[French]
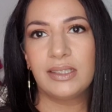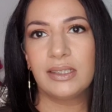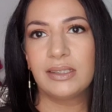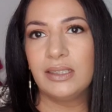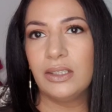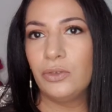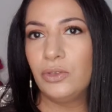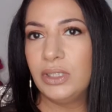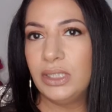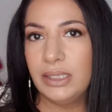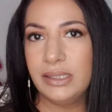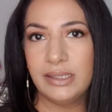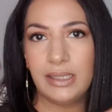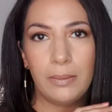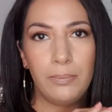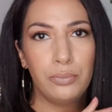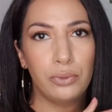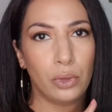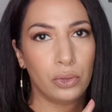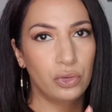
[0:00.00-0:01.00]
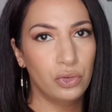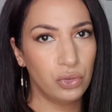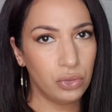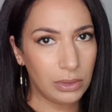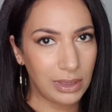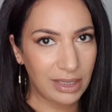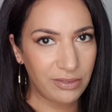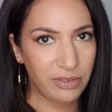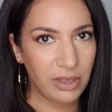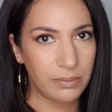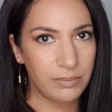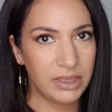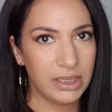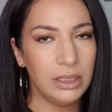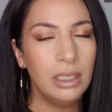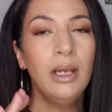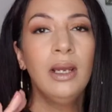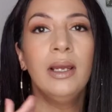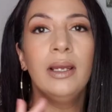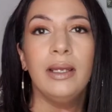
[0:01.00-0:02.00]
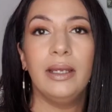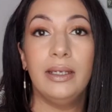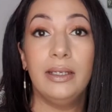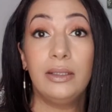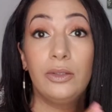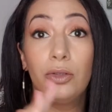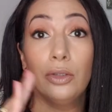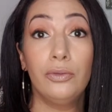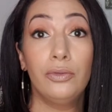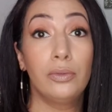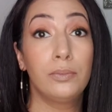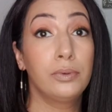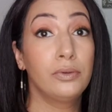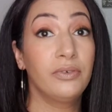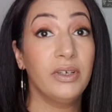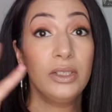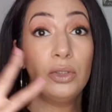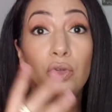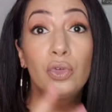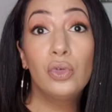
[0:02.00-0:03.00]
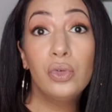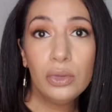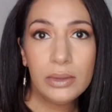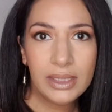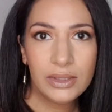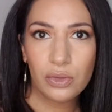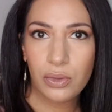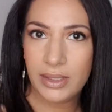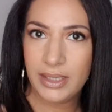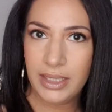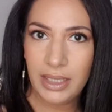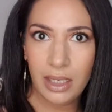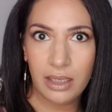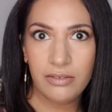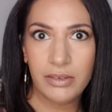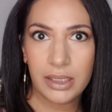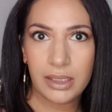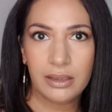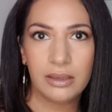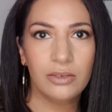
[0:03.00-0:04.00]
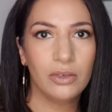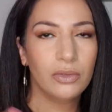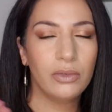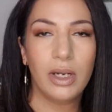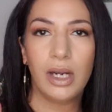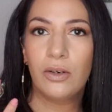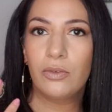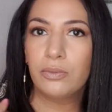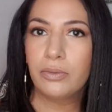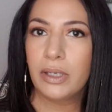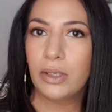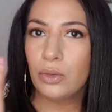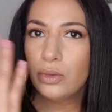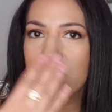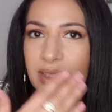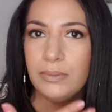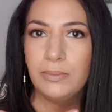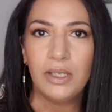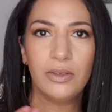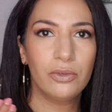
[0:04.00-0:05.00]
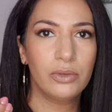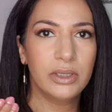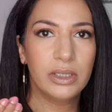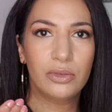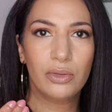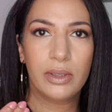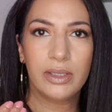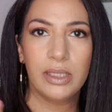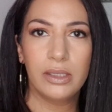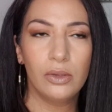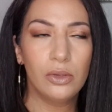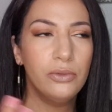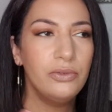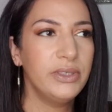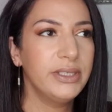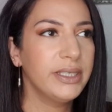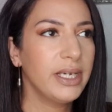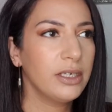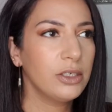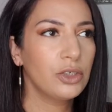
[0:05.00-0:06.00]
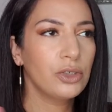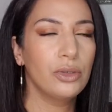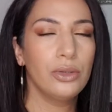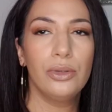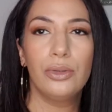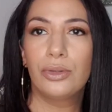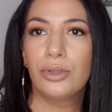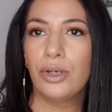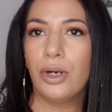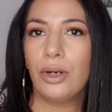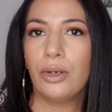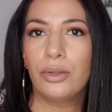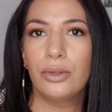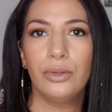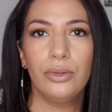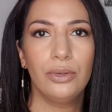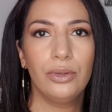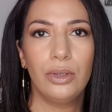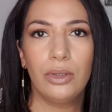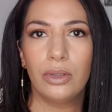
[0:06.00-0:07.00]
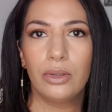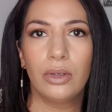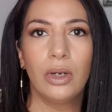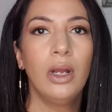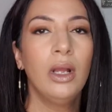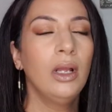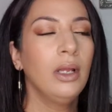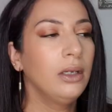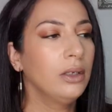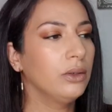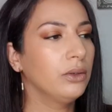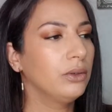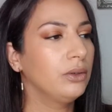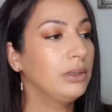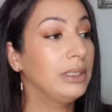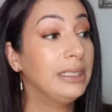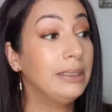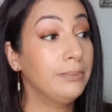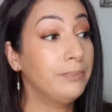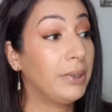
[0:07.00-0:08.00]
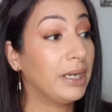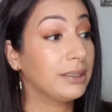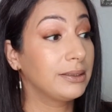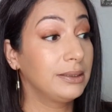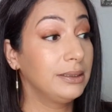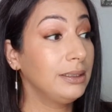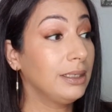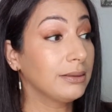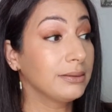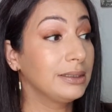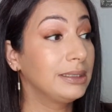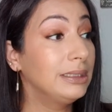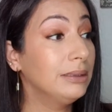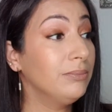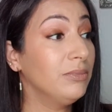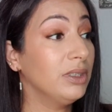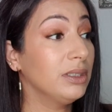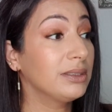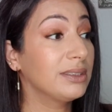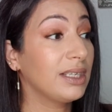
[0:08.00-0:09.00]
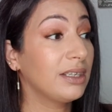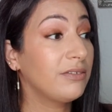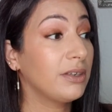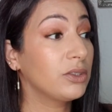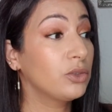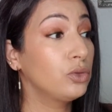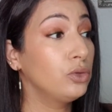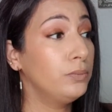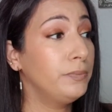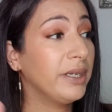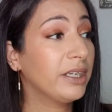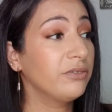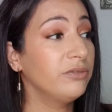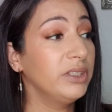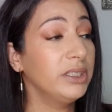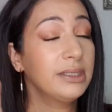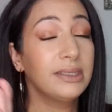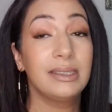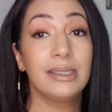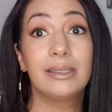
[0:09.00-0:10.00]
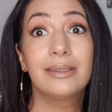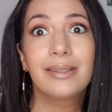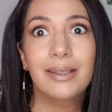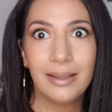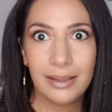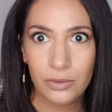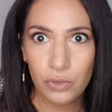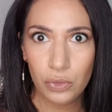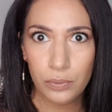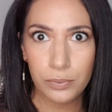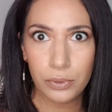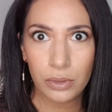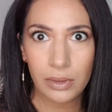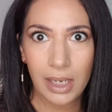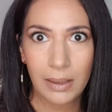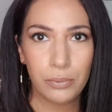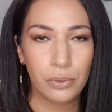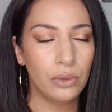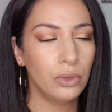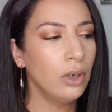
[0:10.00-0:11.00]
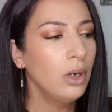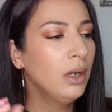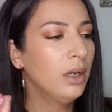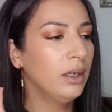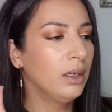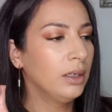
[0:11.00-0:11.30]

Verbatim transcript: c'est que c'est utilisable pour toute la famille et que vous pouvez tout nettoyer avec. Donc voilà, vous pouvez aussi bien vous nettoyer le visage que le corps, que euh, euh, les parties intimes. Ça va super vite, c'est très doux pour la peau.